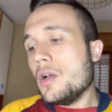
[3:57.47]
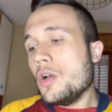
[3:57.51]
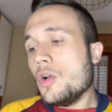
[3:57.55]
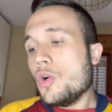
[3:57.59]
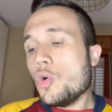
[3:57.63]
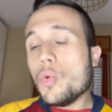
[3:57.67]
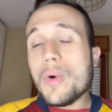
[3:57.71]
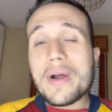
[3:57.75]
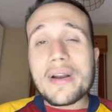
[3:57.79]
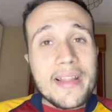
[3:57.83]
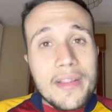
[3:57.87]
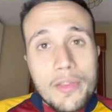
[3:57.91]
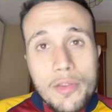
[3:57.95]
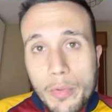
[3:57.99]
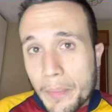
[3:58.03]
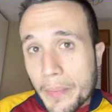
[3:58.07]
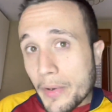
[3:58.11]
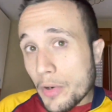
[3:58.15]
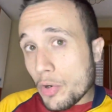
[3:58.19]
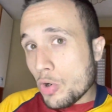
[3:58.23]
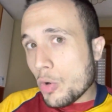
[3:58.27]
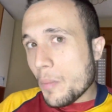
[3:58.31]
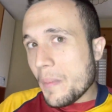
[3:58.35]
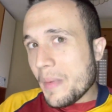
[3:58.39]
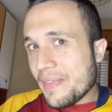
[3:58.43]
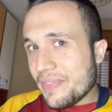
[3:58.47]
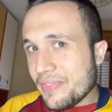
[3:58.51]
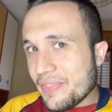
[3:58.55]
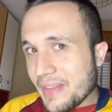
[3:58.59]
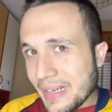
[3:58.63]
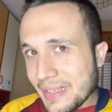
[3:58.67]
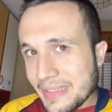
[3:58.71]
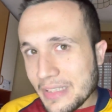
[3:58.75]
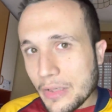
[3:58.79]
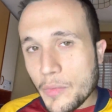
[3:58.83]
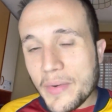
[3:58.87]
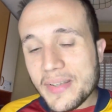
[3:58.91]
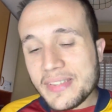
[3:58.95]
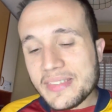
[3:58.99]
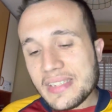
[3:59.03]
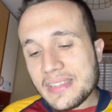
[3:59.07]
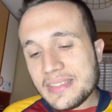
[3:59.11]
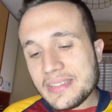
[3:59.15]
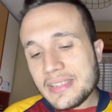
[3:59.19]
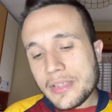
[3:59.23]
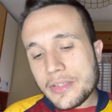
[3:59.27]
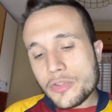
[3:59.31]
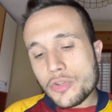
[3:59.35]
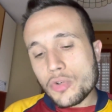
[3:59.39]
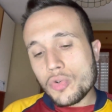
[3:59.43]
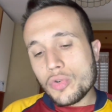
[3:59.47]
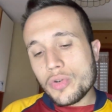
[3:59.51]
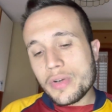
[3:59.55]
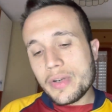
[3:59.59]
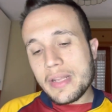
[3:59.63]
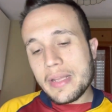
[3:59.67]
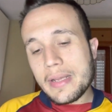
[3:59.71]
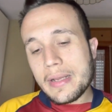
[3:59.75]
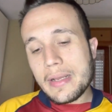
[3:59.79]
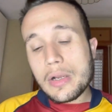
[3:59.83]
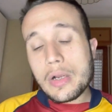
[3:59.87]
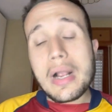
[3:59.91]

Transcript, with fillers: Guardando però com'è andata questa stagione,